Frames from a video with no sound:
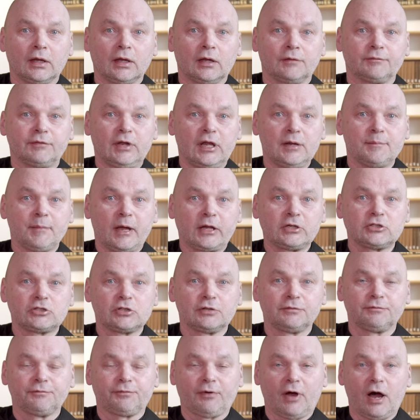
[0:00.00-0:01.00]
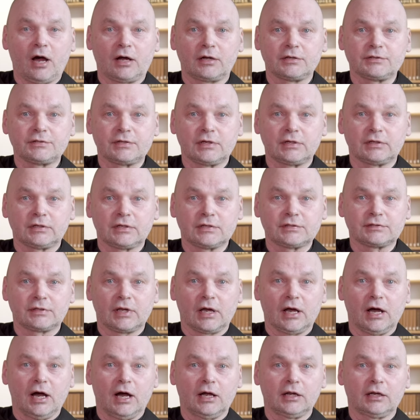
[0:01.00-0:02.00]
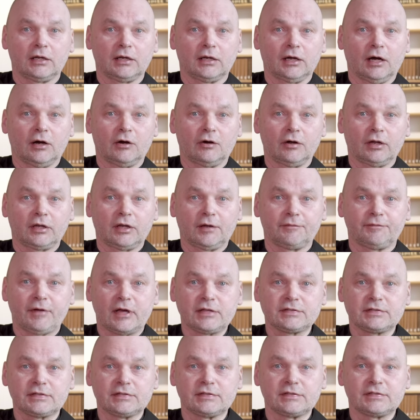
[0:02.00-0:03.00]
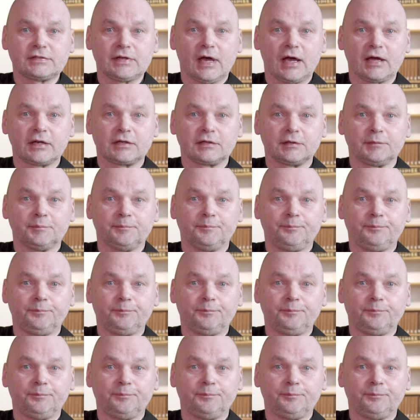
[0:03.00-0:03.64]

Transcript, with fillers: Viele Menschen fragen sich das gerade auch in der Fastenzeit.